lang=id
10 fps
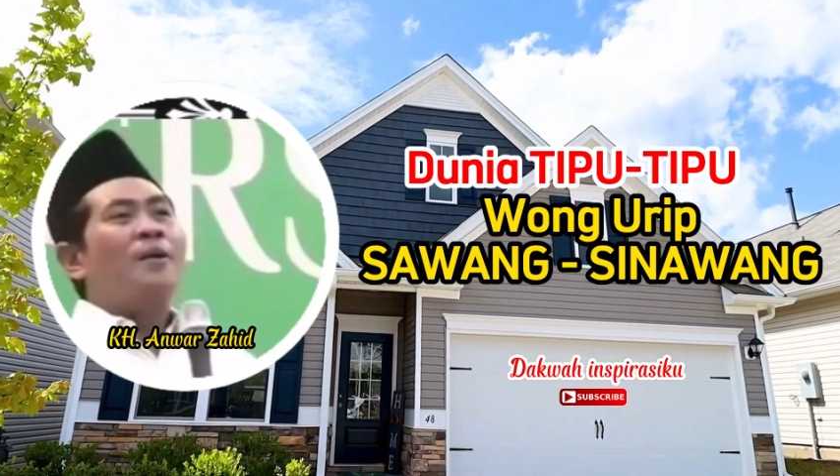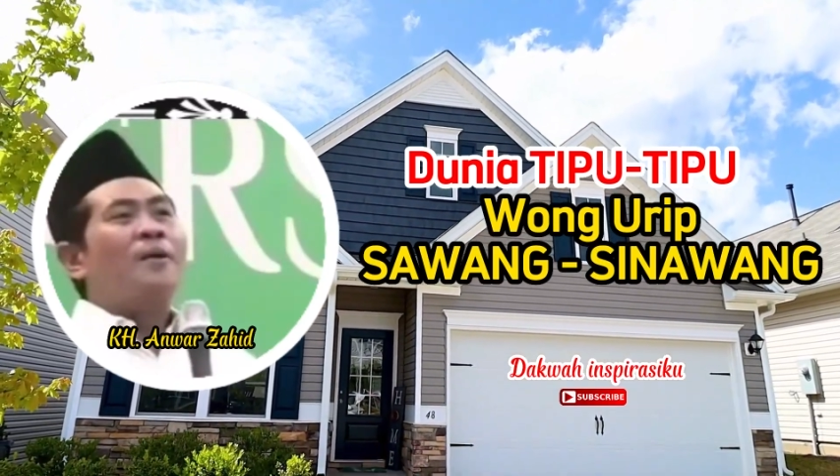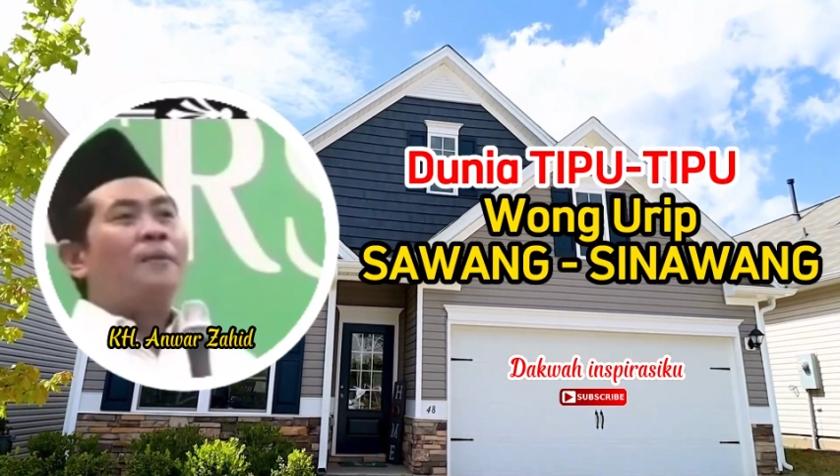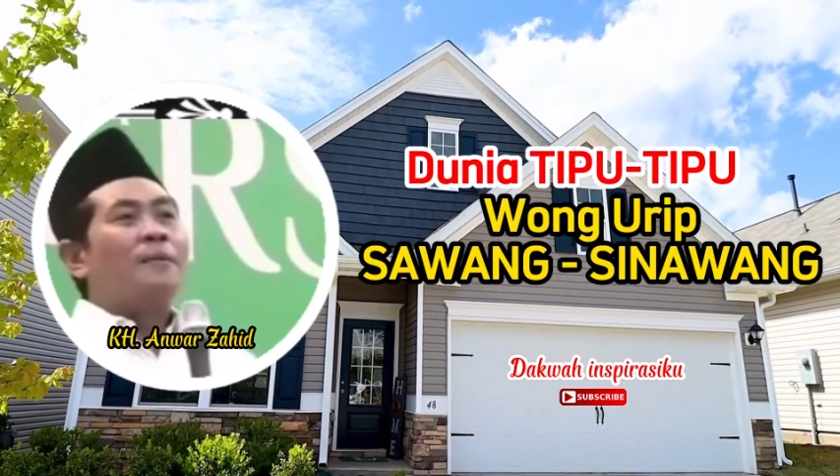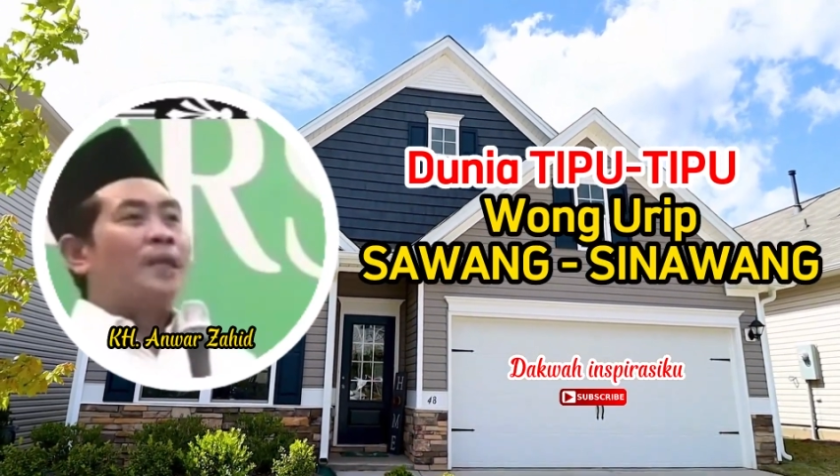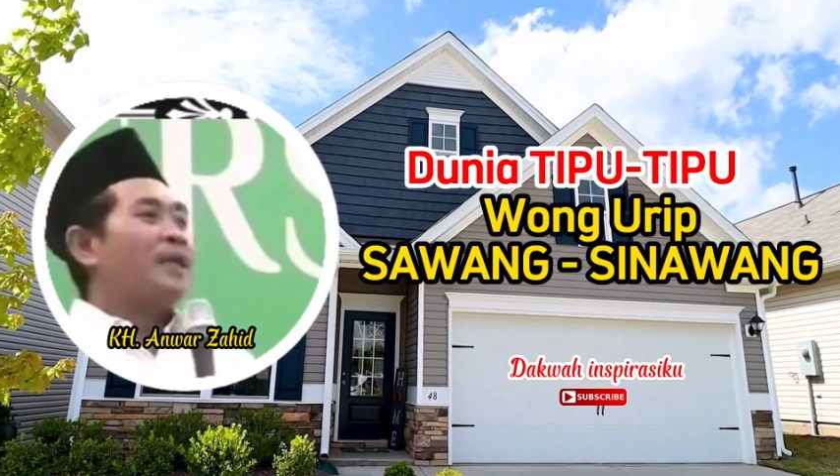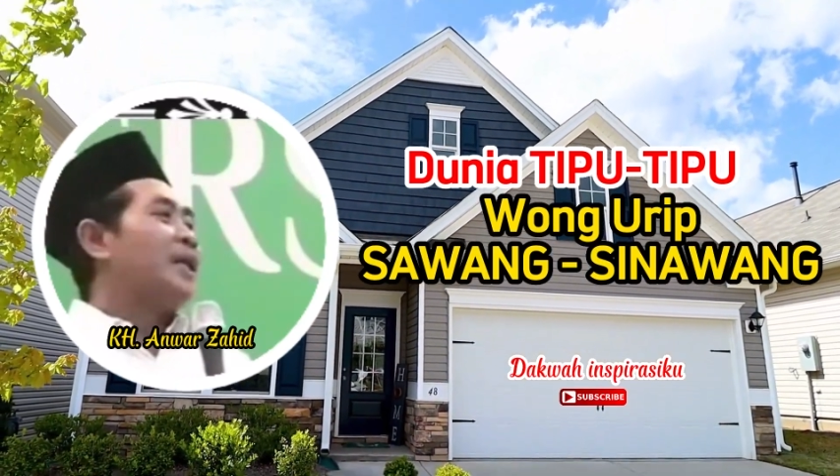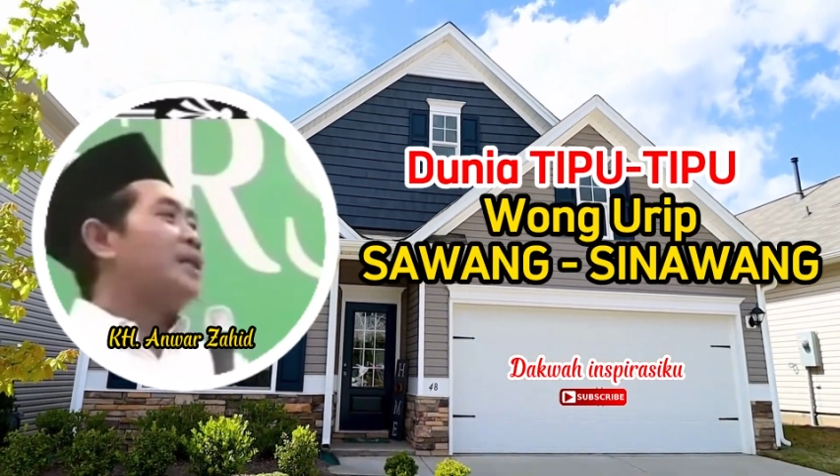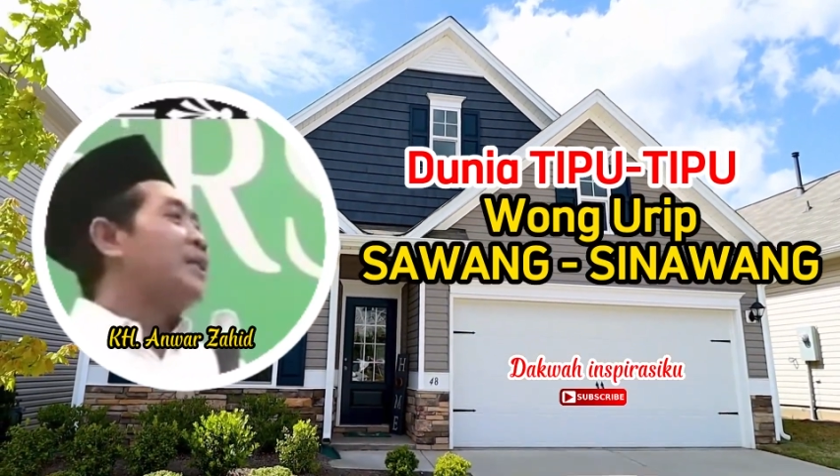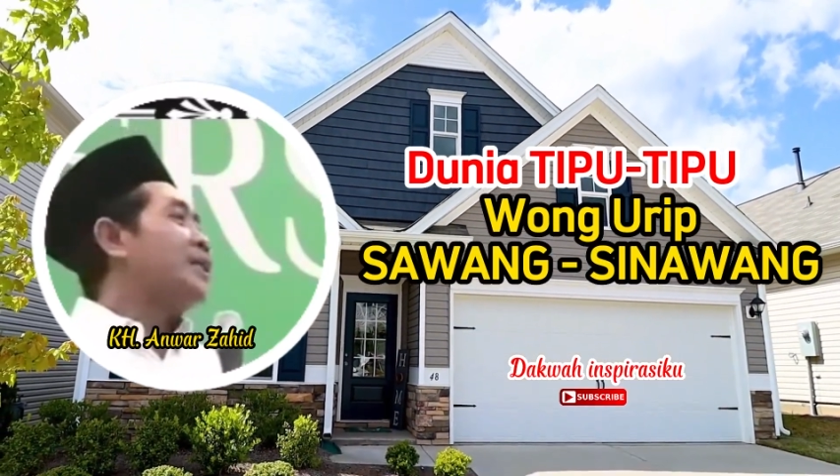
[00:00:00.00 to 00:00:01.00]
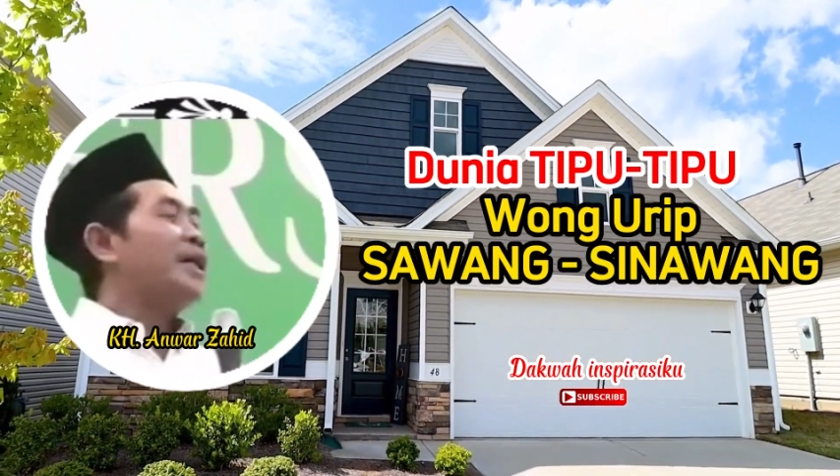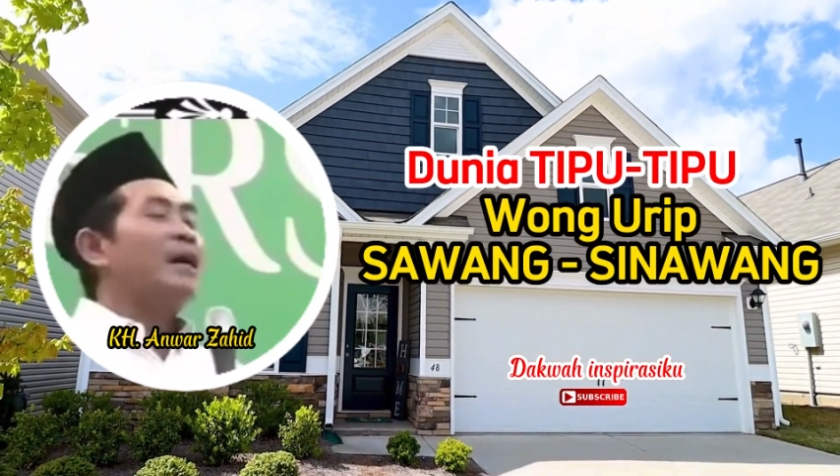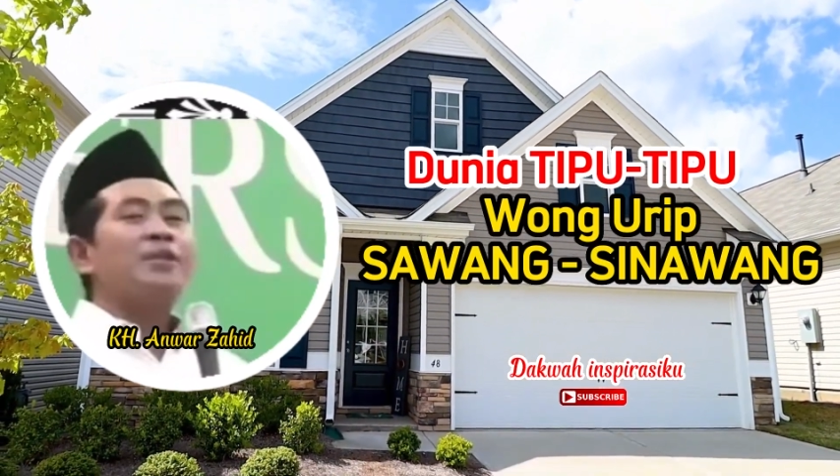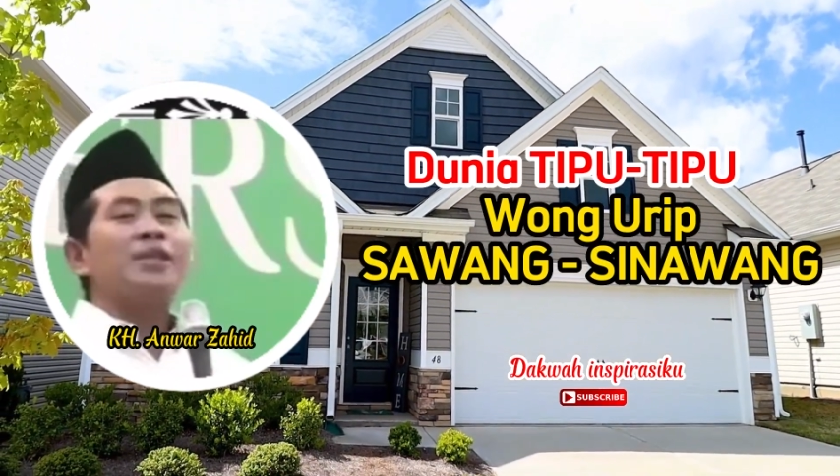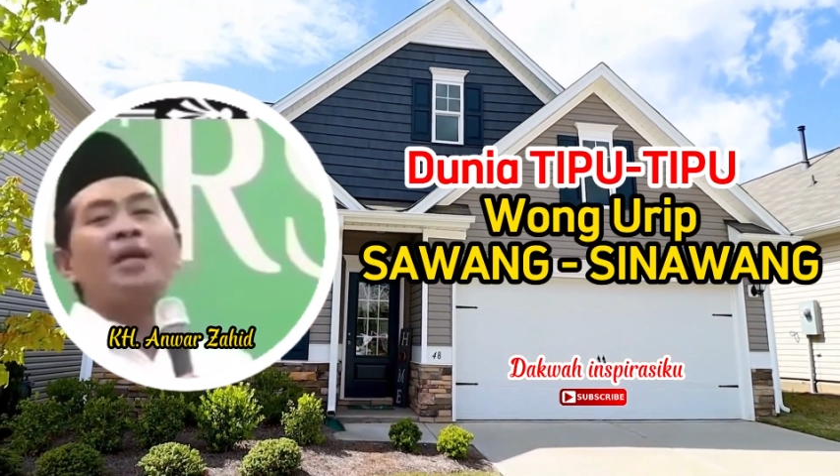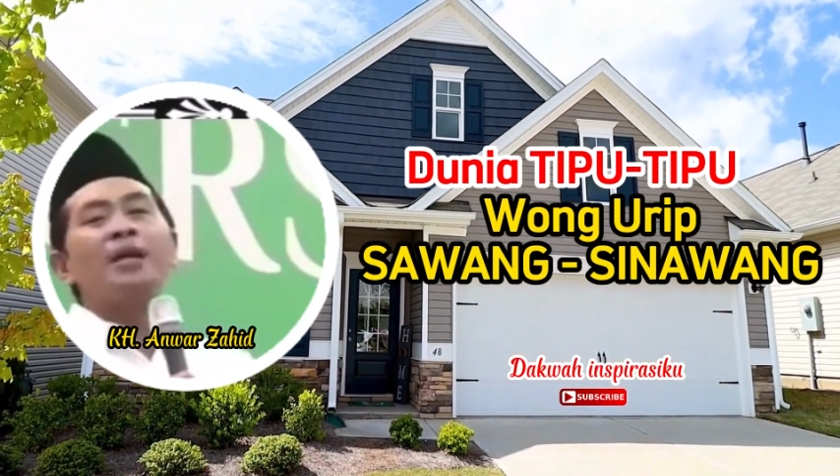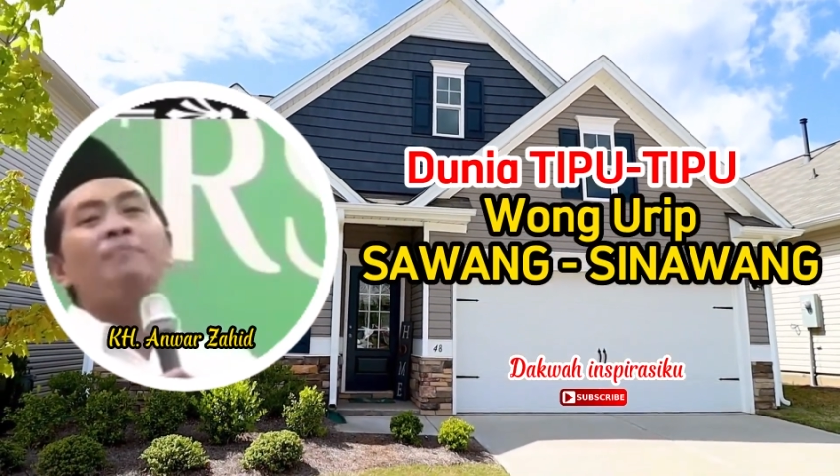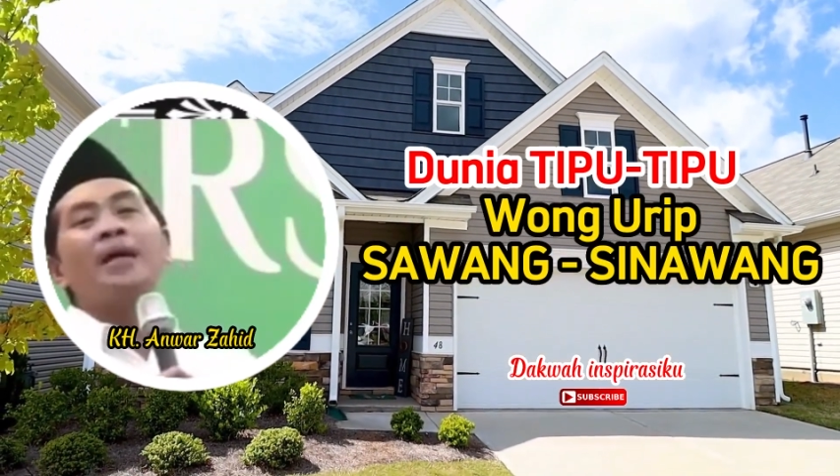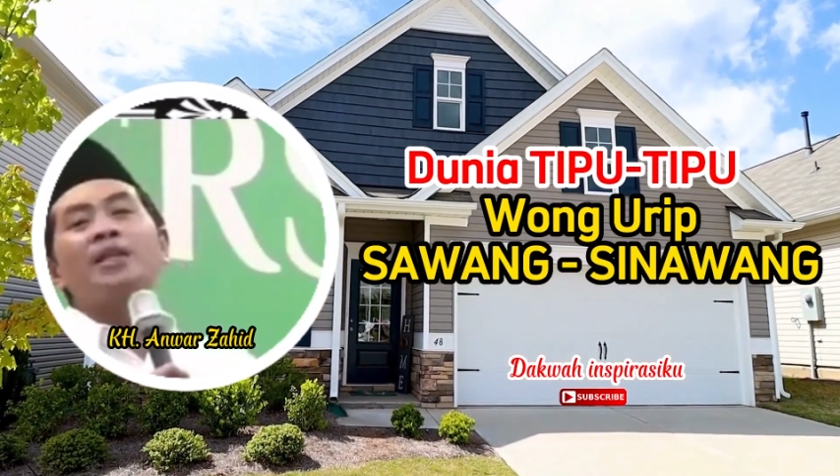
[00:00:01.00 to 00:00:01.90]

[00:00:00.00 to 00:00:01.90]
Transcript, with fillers: ternyata dia nggak bisa menempati